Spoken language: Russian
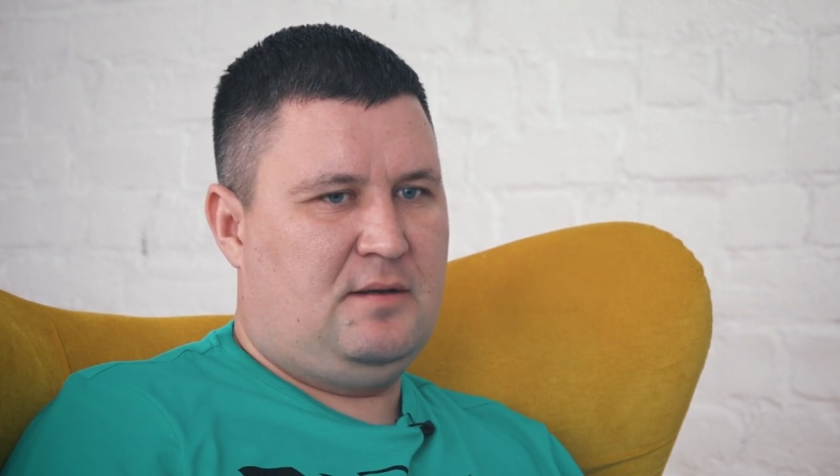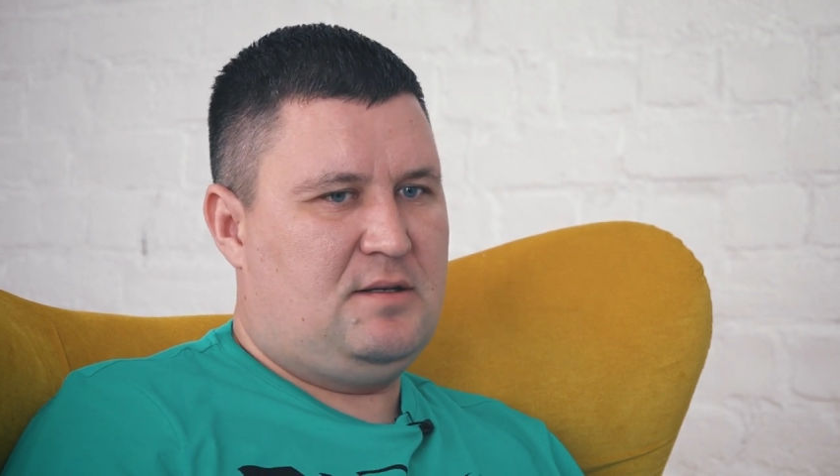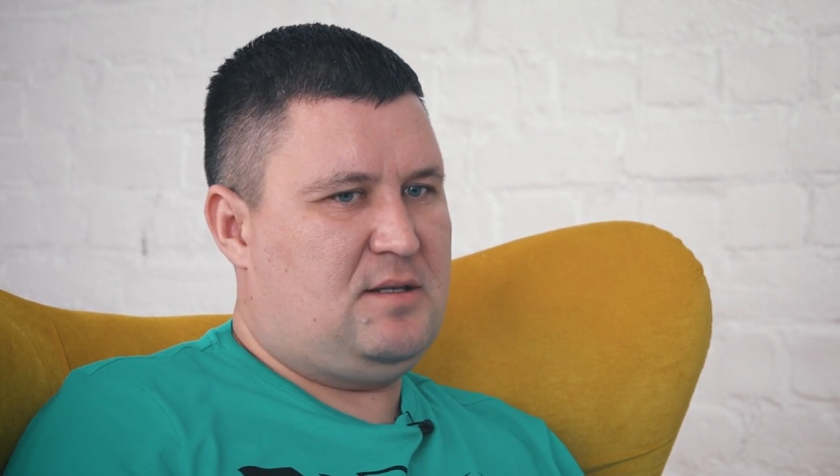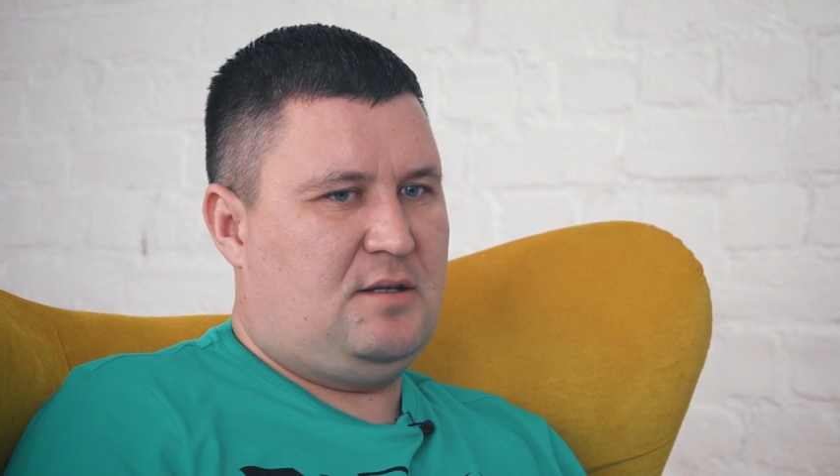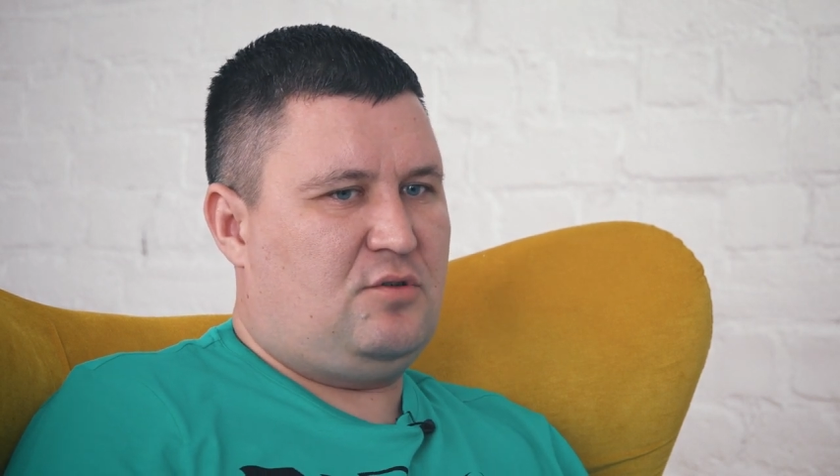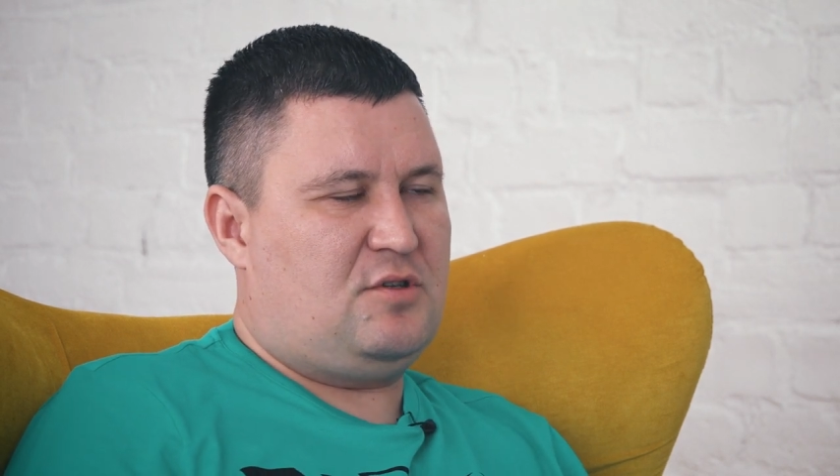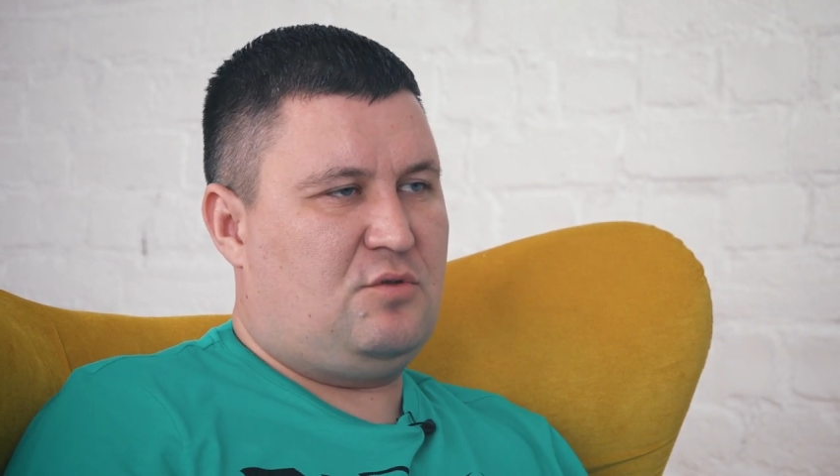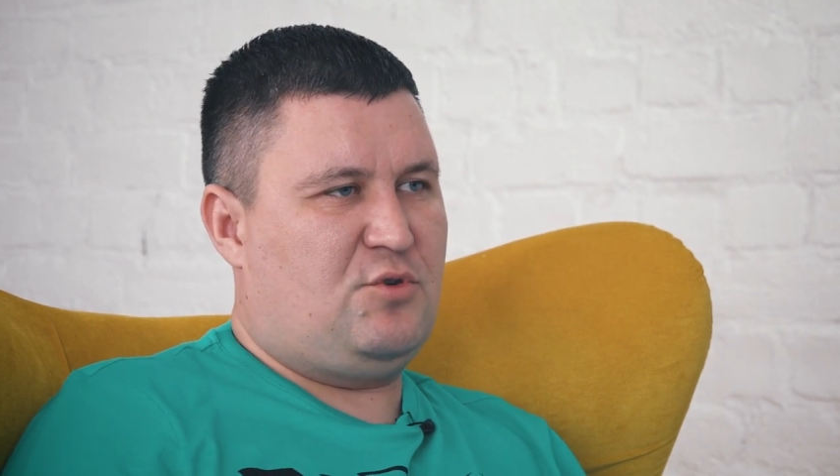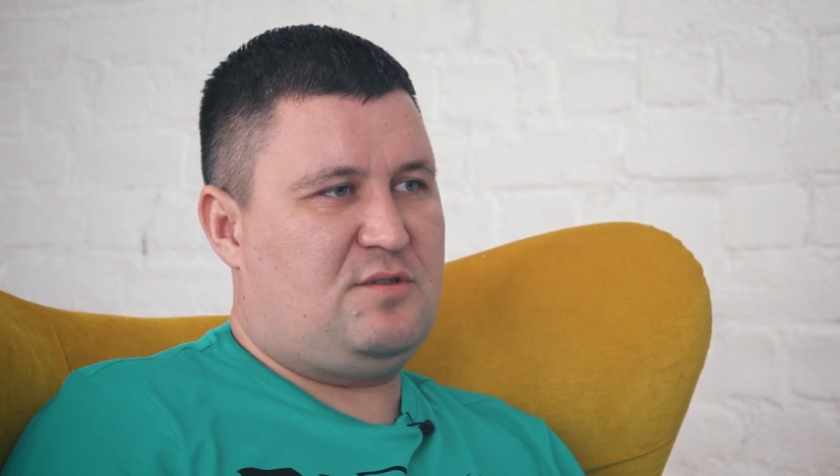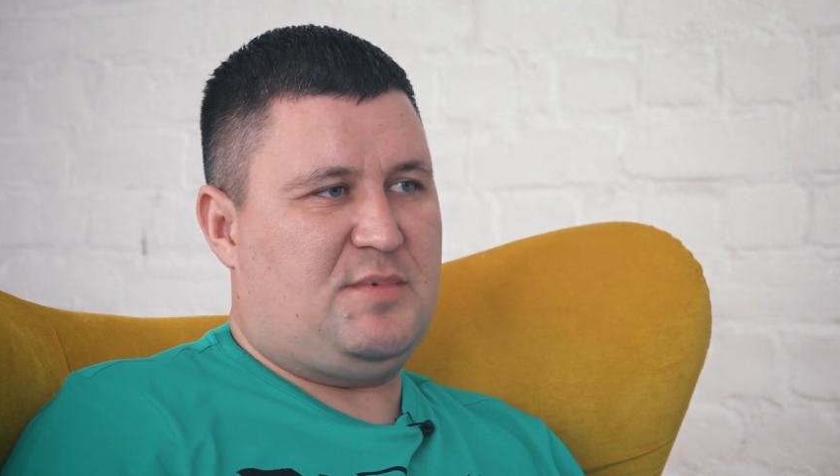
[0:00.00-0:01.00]
Сайт он
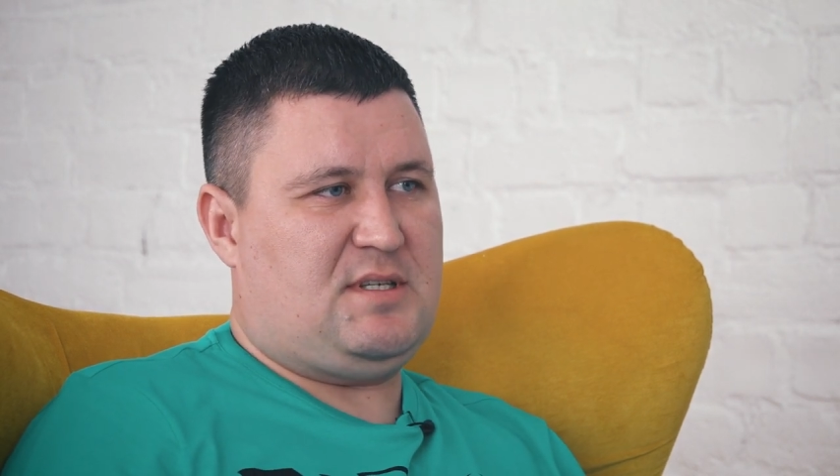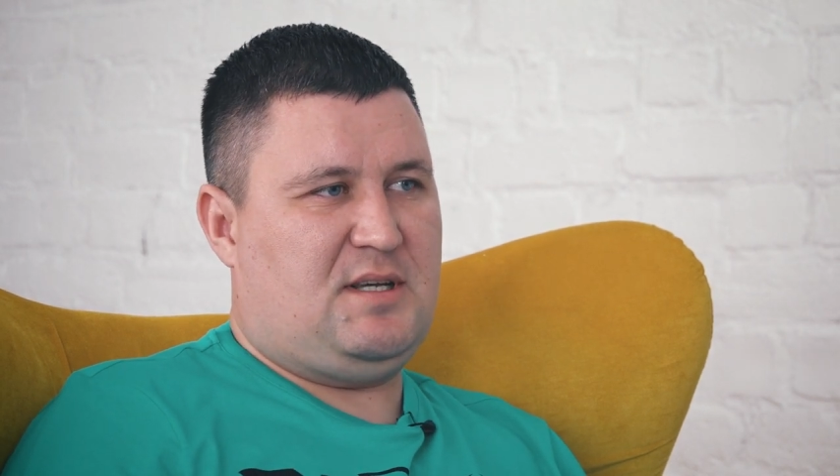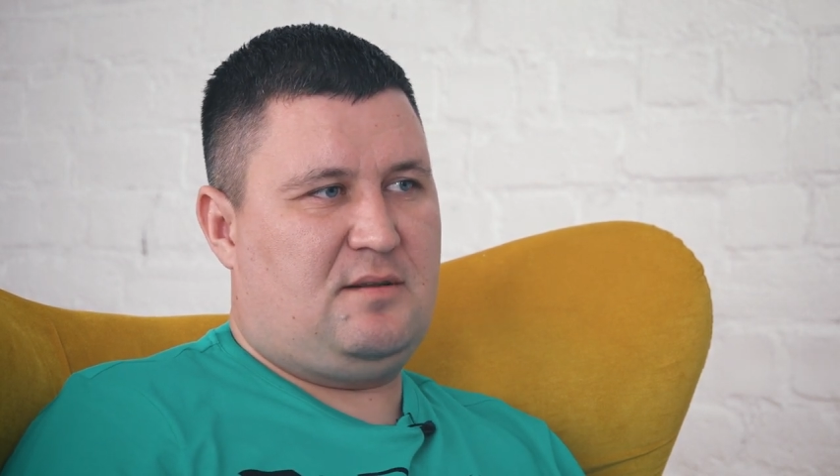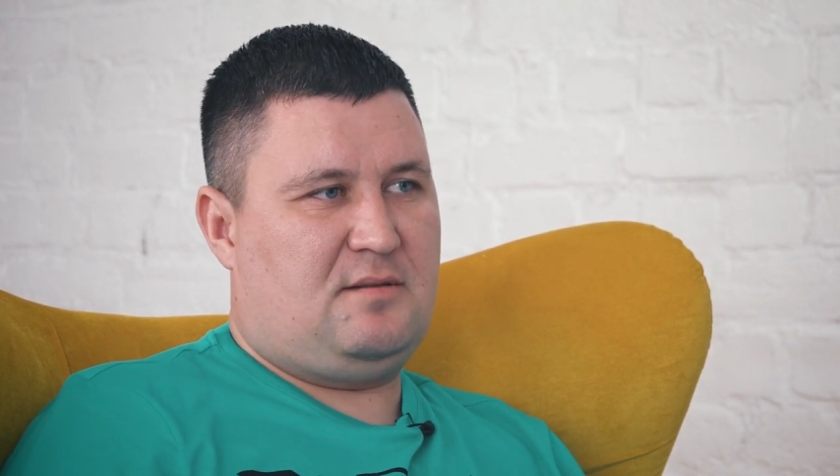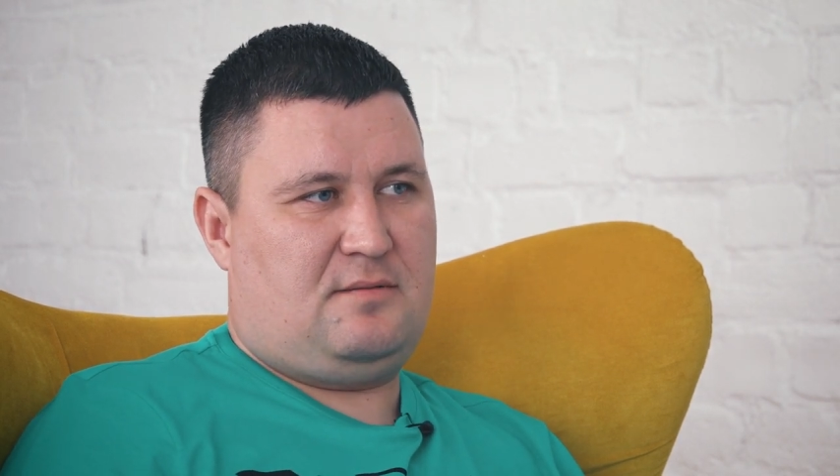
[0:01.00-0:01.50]
особо не спасает,